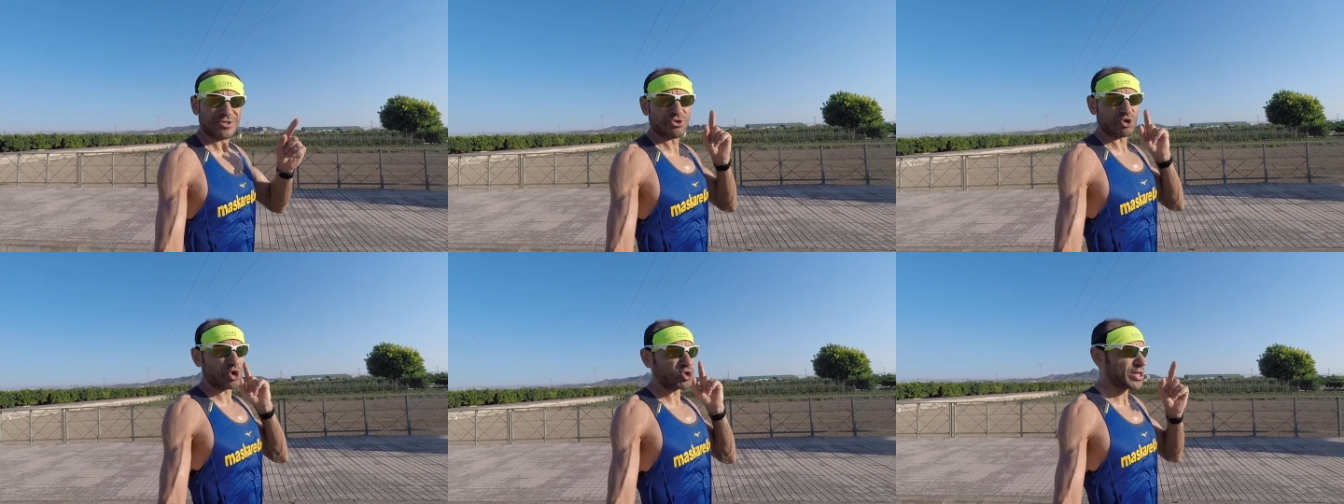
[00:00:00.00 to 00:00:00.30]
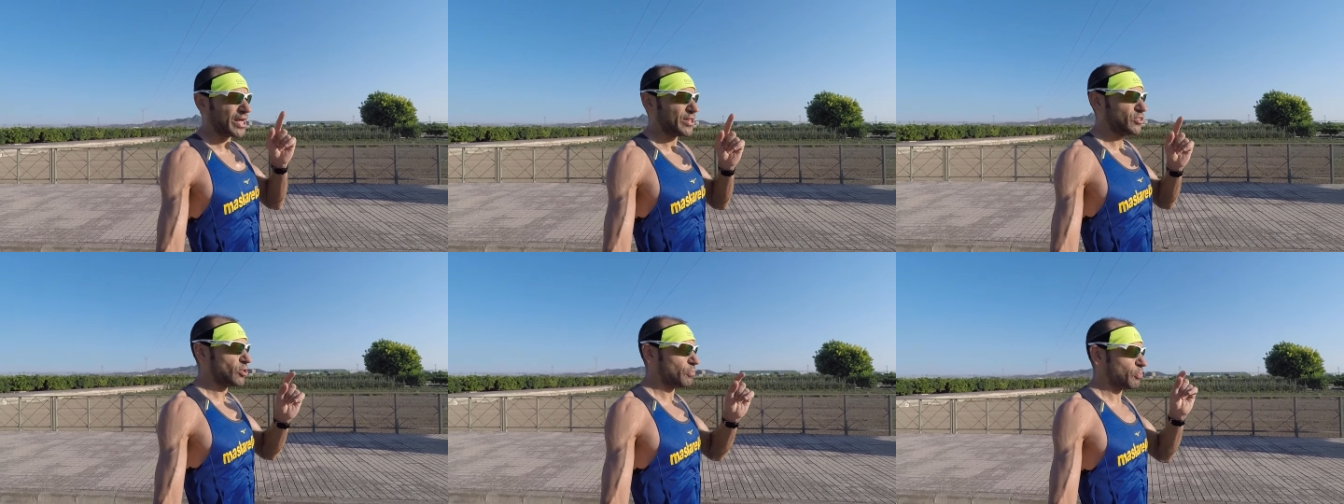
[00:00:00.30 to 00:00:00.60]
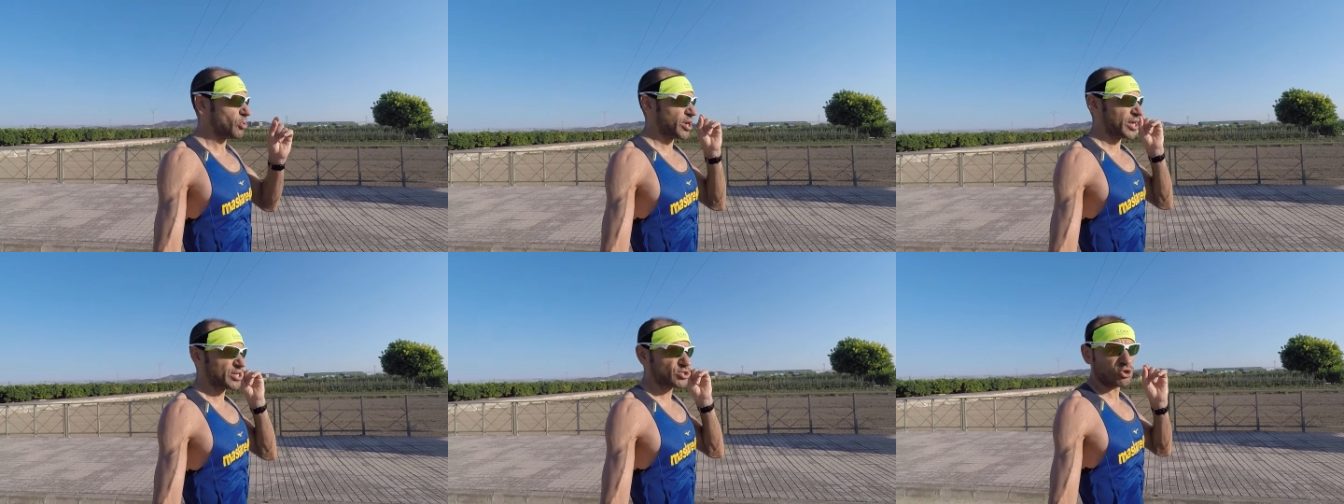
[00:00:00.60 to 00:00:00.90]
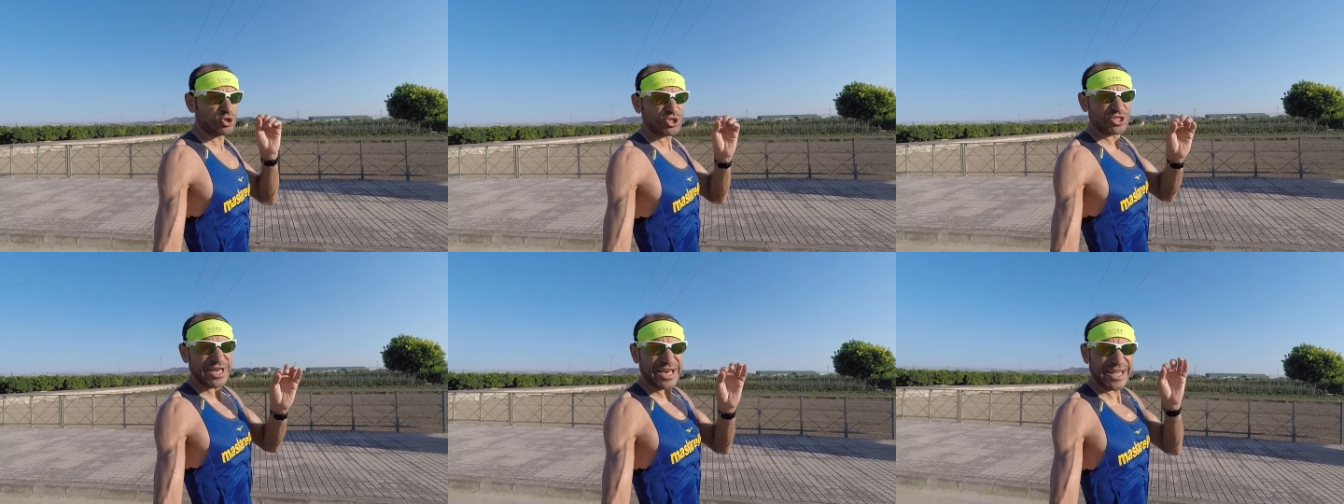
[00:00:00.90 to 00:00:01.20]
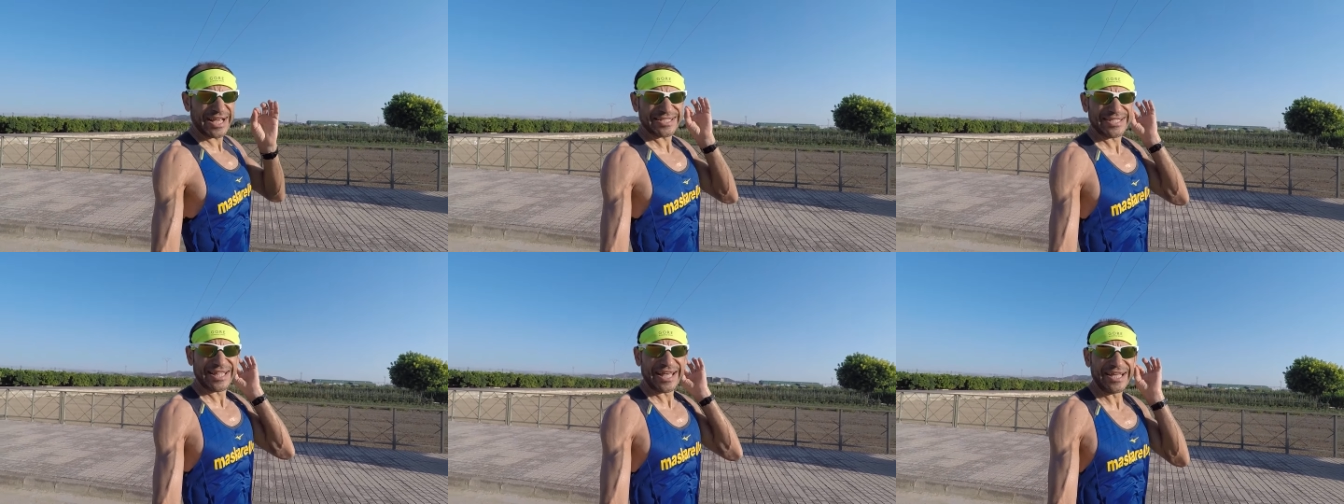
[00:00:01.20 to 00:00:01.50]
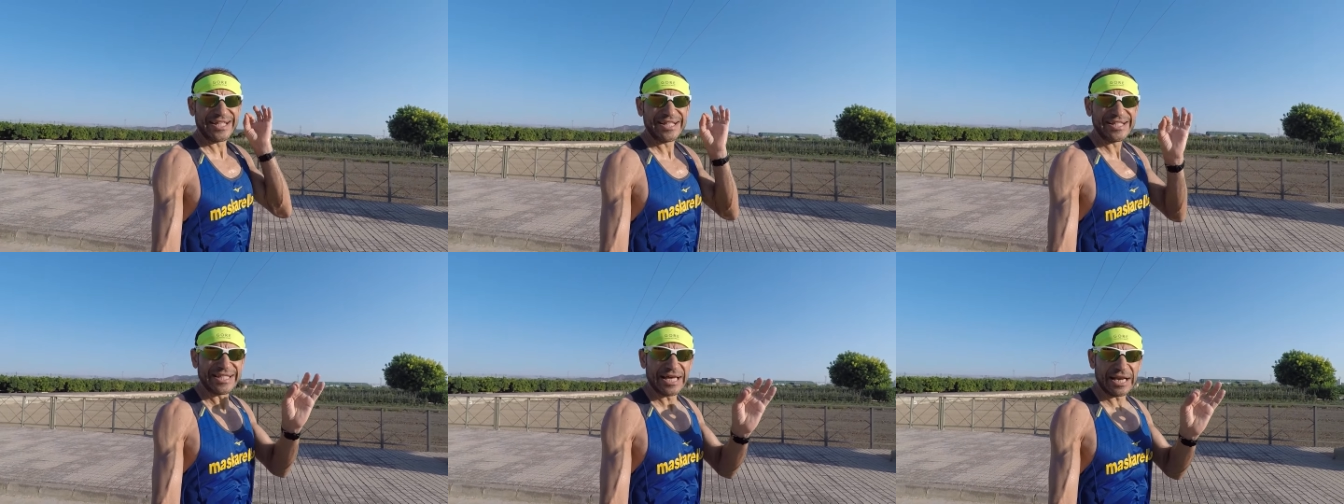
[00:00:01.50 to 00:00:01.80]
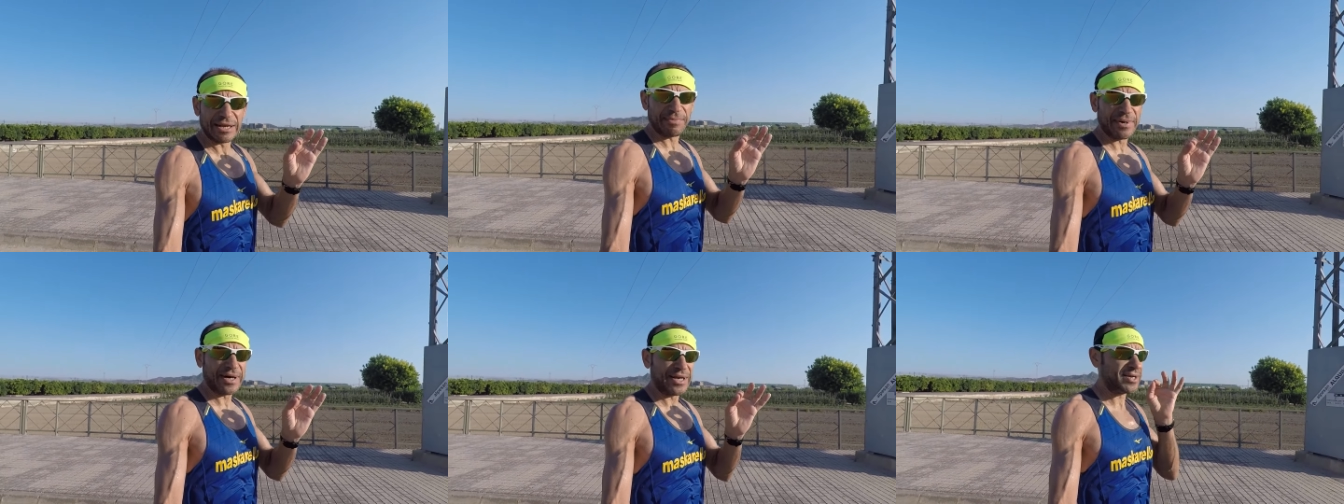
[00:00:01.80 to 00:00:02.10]
trotando porque son series de
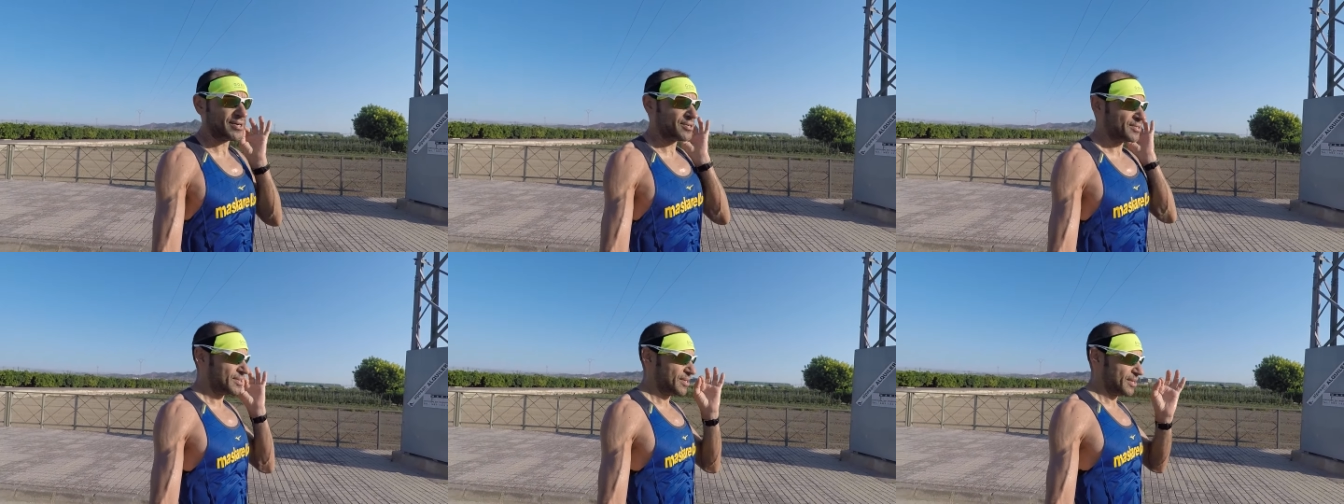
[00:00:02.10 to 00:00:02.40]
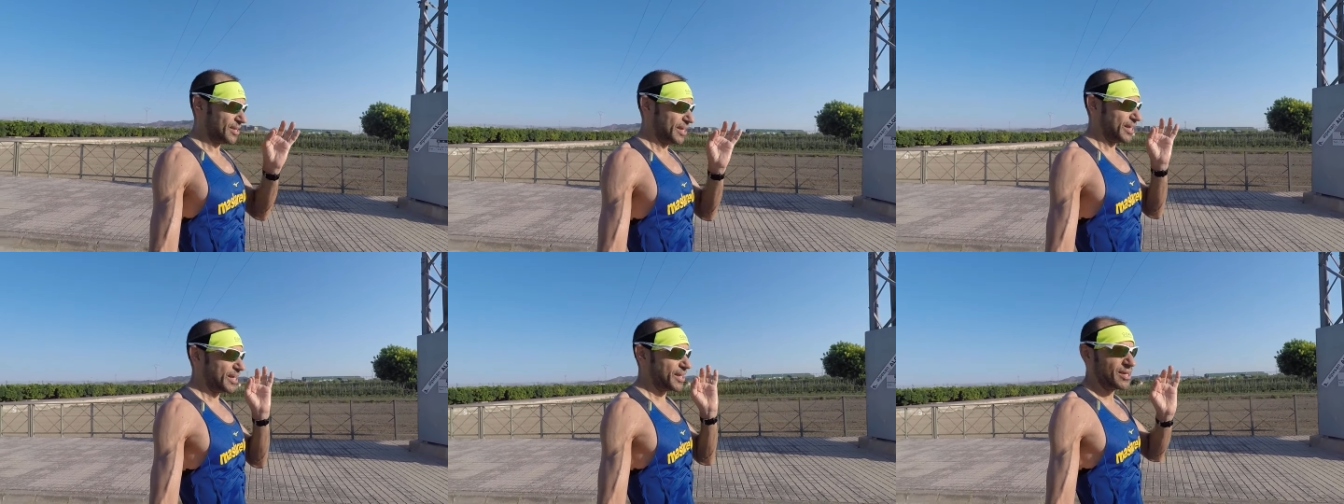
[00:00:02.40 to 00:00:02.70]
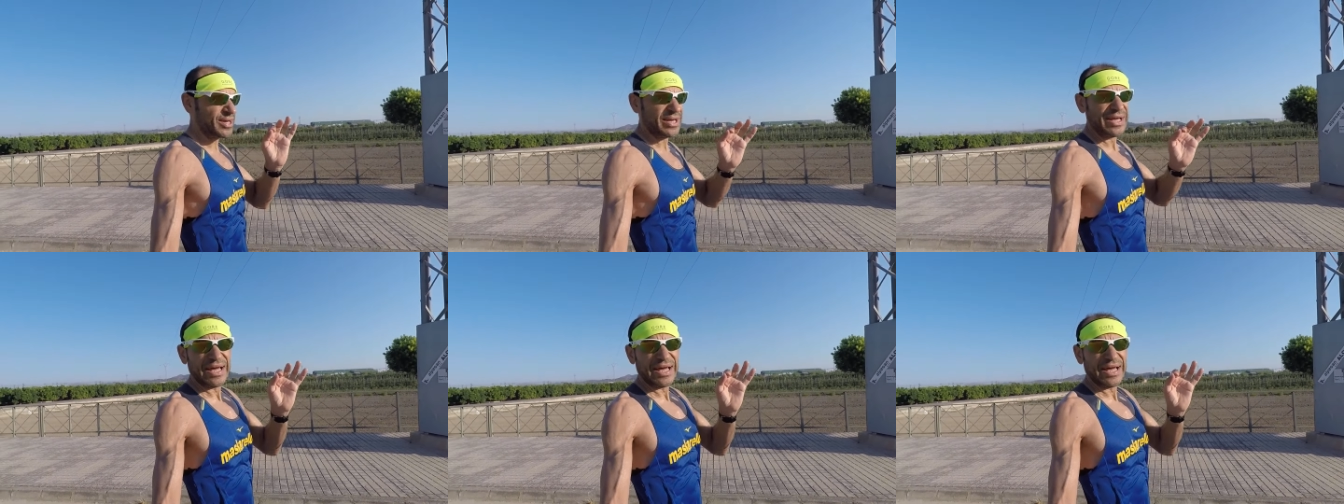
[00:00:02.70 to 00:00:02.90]
interval, ¿eh?